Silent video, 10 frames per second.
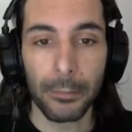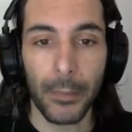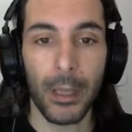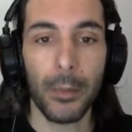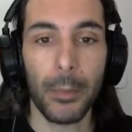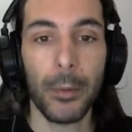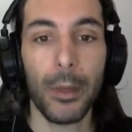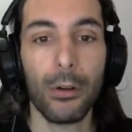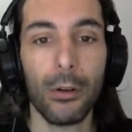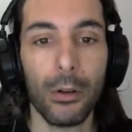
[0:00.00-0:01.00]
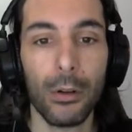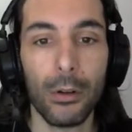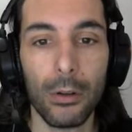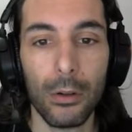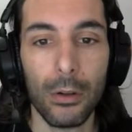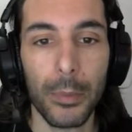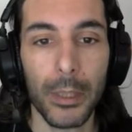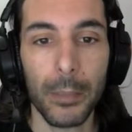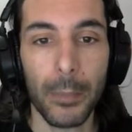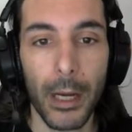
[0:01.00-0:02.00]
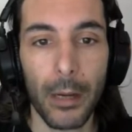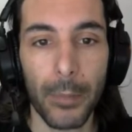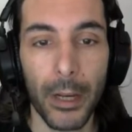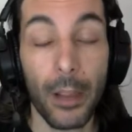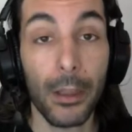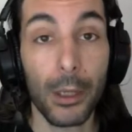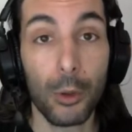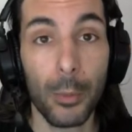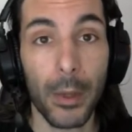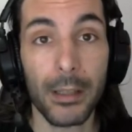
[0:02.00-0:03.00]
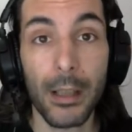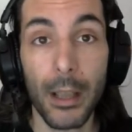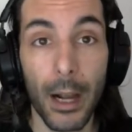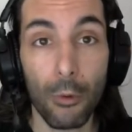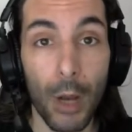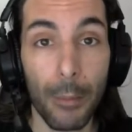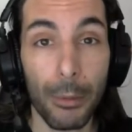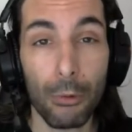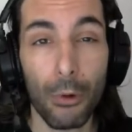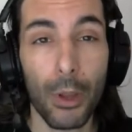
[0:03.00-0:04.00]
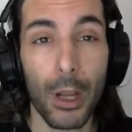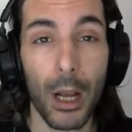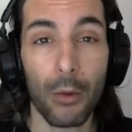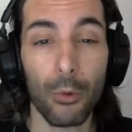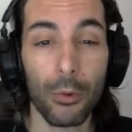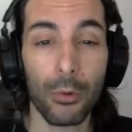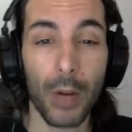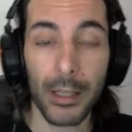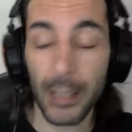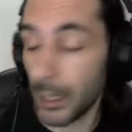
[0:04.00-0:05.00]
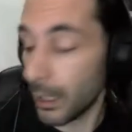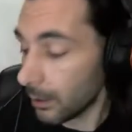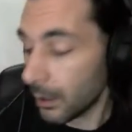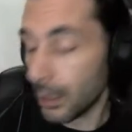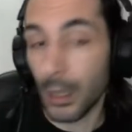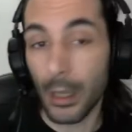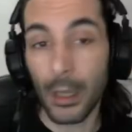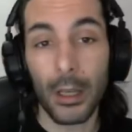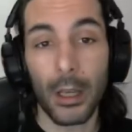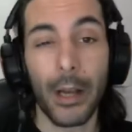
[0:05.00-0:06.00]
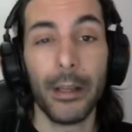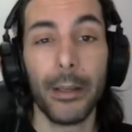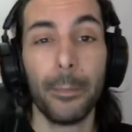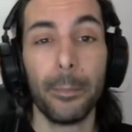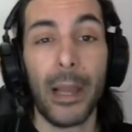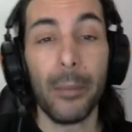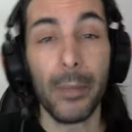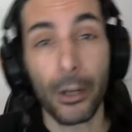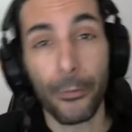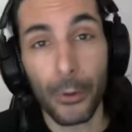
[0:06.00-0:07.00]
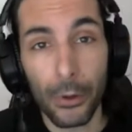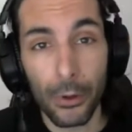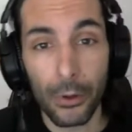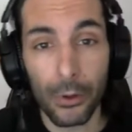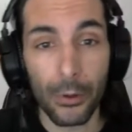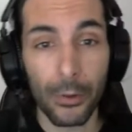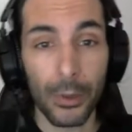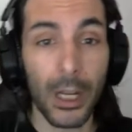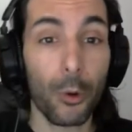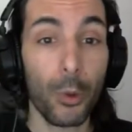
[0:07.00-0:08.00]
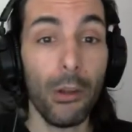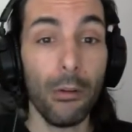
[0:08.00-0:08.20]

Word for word: primero y principal, pedir disculpas si en algún capítulo de alguna serie eh, em, el micrófono tiene ruido.